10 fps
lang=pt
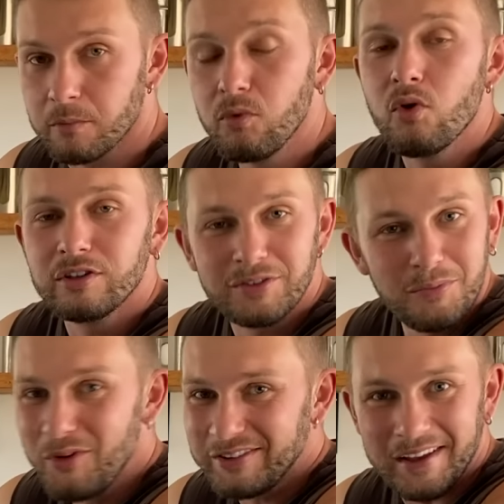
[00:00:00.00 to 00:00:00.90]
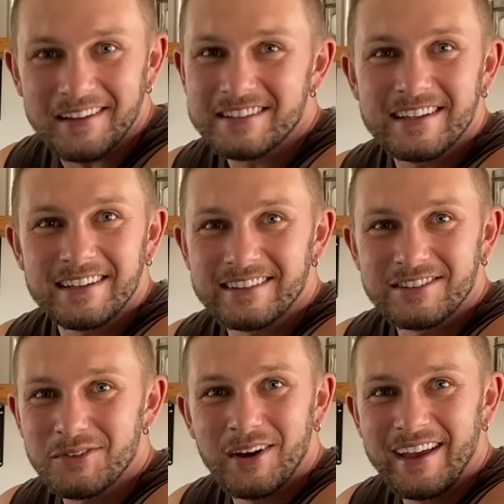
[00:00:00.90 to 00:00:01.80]
muito, muito. É assim,
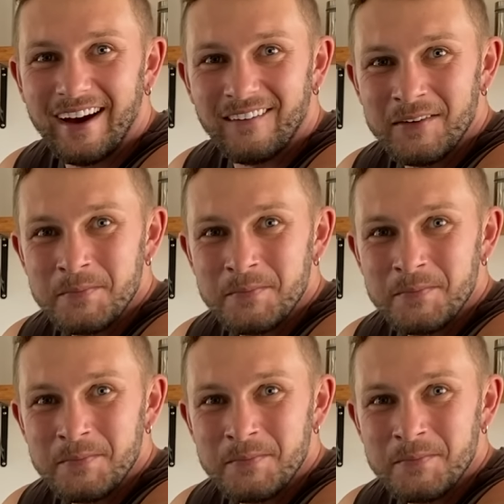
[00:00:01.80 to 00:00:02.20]
tipo, surreal.